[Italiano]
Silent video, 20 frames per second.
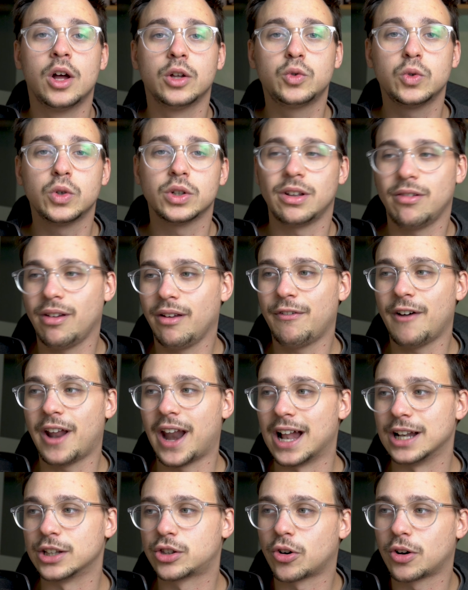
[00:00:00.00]
Tu non devi fare
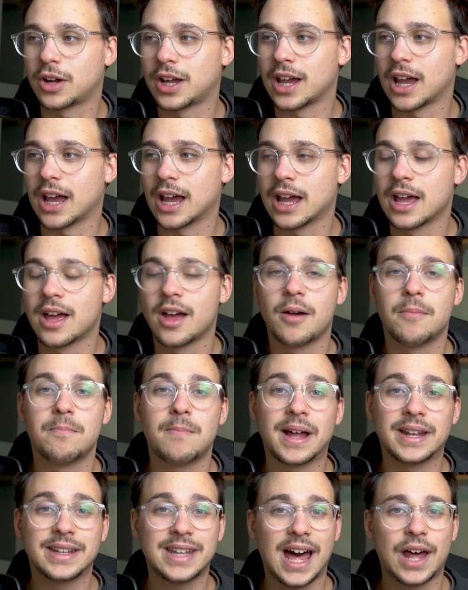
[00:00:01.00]
altro che
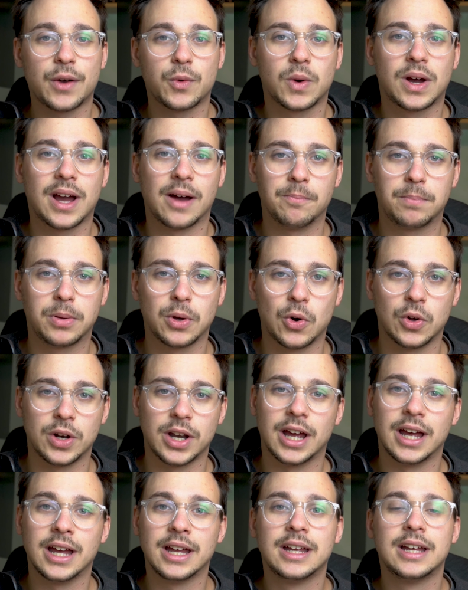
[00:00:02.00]
mandare un
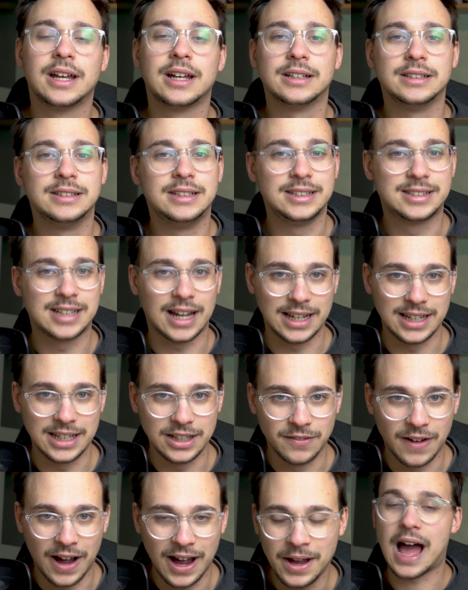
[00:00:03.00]
campione di
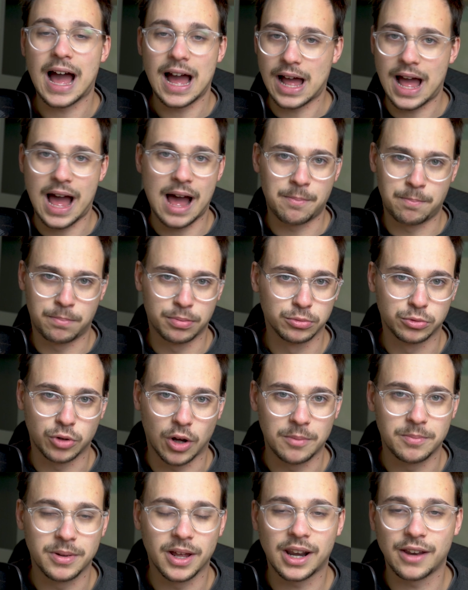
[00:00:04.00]
saliva a, appunto
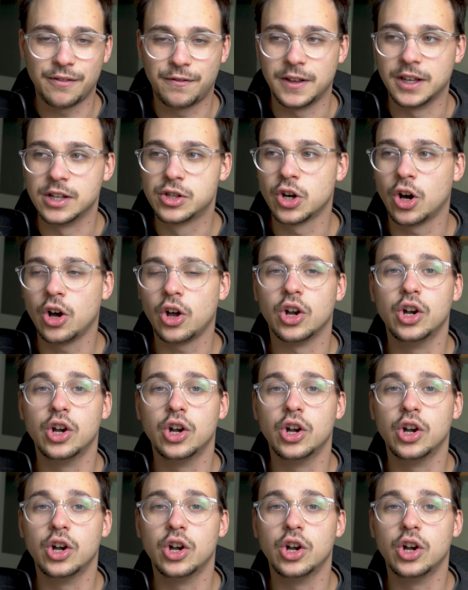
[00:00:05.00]
al birrificio.